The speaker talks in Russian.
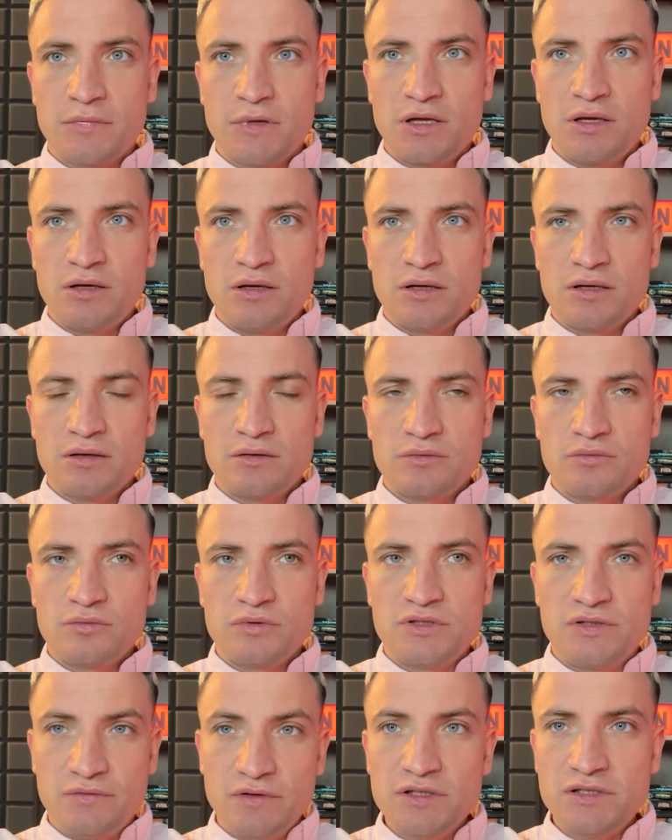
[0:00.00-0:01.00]
И
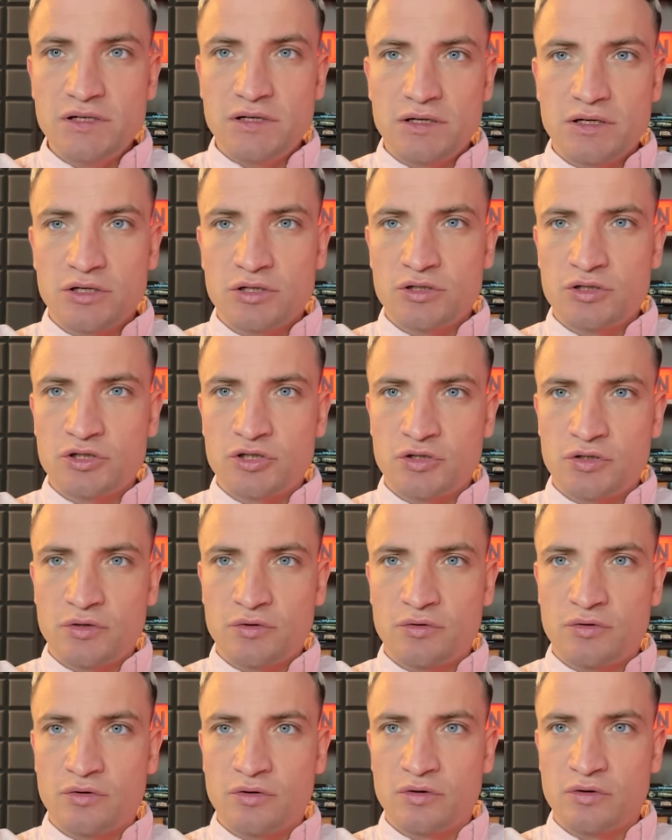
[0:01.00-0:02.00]
удивительно,
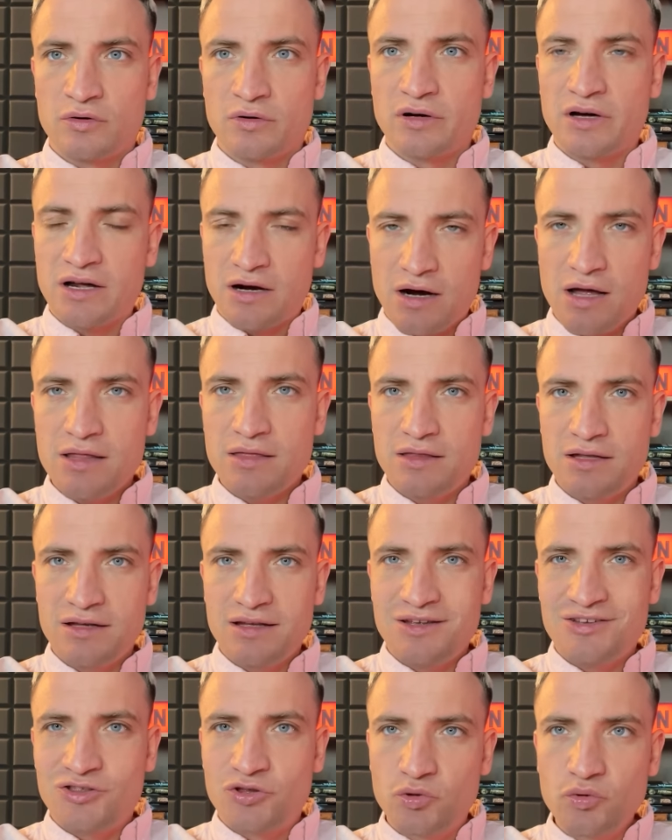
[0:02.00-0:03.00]
что гранды
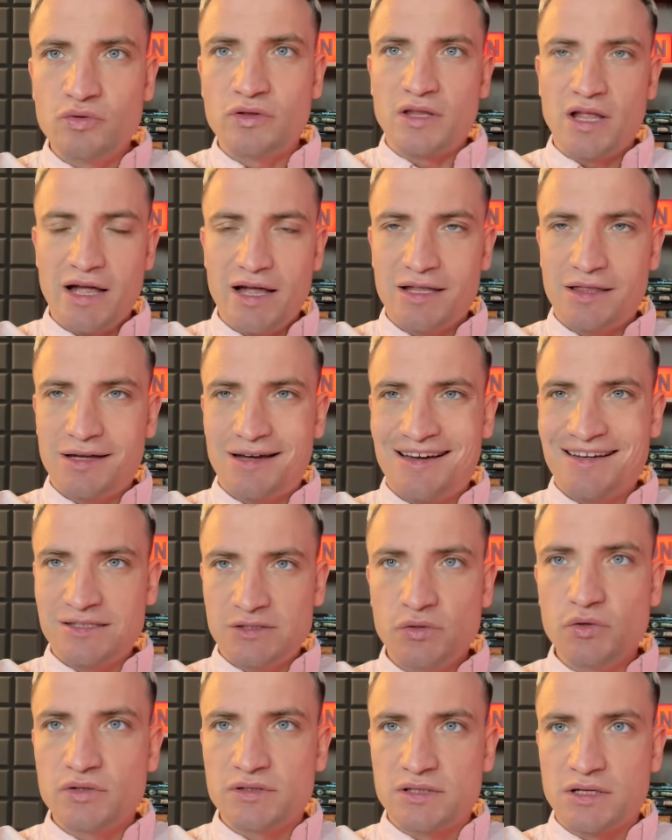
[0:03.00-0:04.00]
идут на это
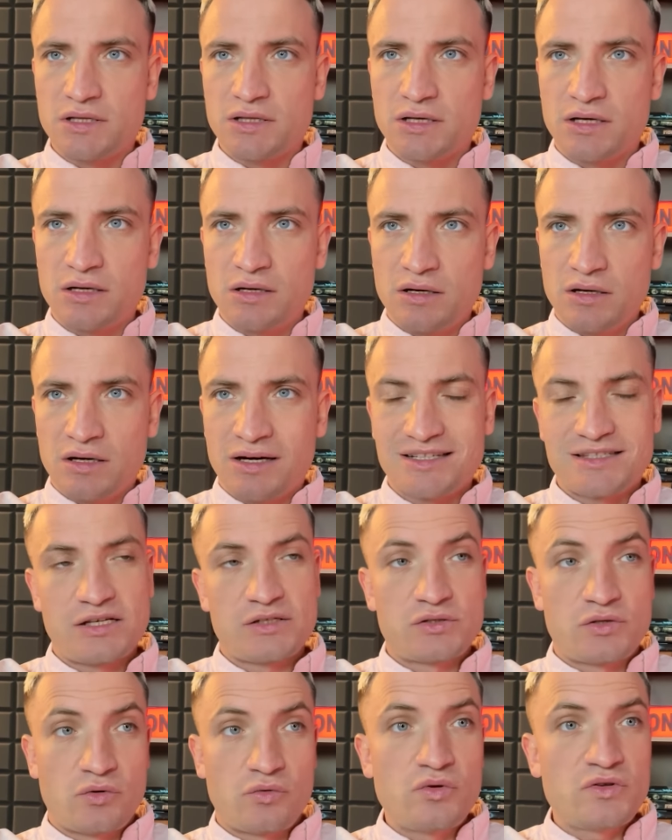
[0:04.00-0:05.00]
осознанно. Хотя,
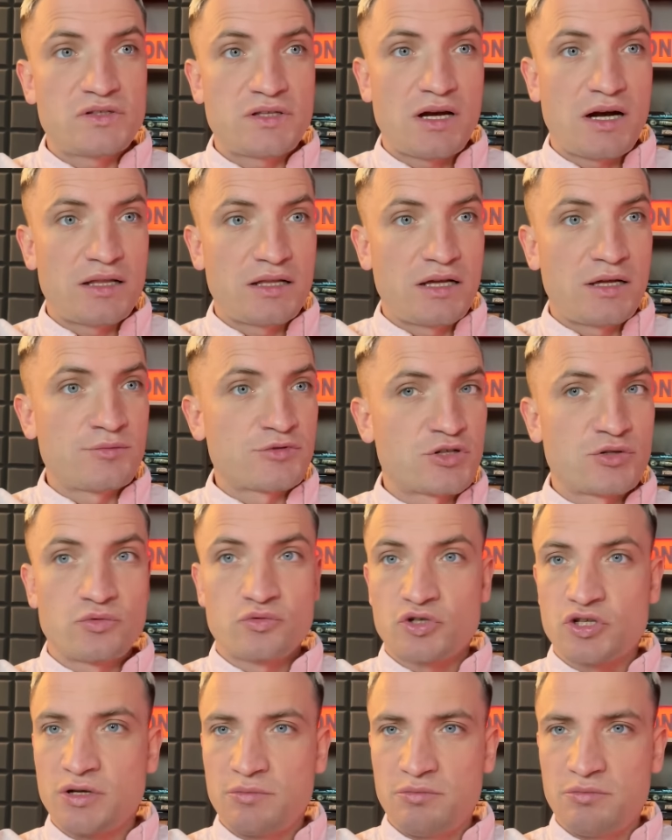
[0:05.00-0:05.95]
с другой стороны, им же нужны